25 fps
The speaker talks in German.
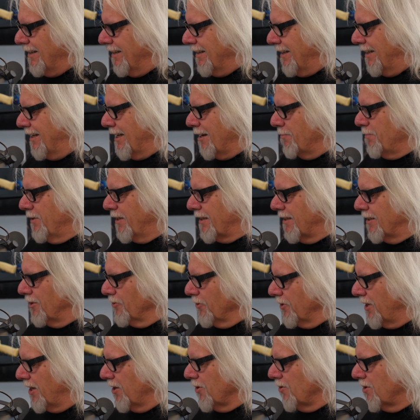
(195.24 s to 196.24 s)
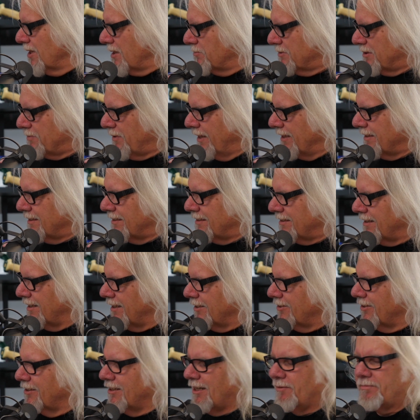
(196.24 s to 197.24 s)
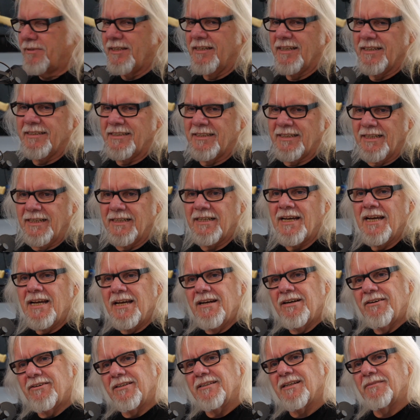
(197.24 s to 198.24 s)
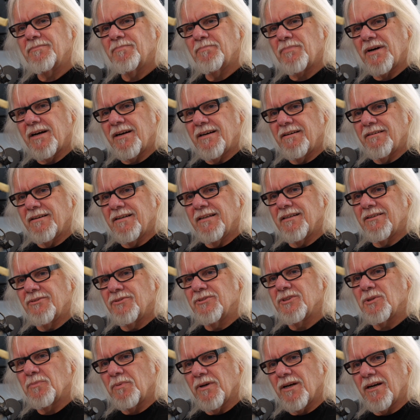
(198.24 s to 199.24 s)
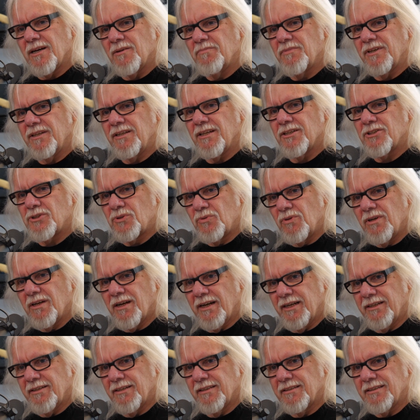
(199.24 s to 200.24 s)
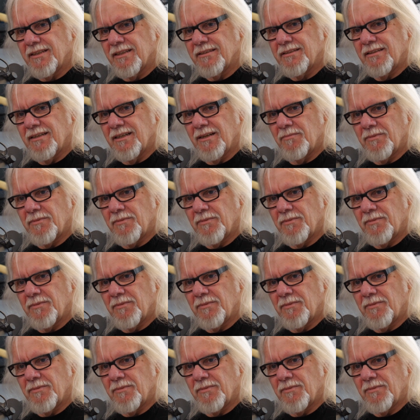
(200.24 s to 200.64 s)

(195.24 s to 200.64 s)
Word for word: ich habe mich dann durchgerungen am zweiten Tag und habe dann erzählt und dann äh, unterbrach mich der Schulleiter und sagte,